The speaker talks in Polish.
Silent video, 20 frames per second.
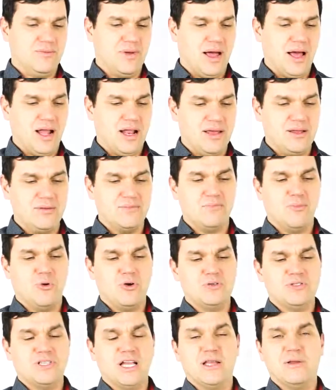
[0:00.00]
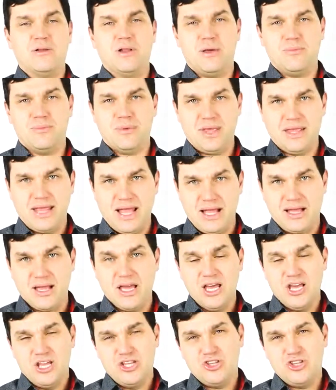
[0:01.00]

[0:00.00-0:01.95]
ale moim zdaniem lepiej tak,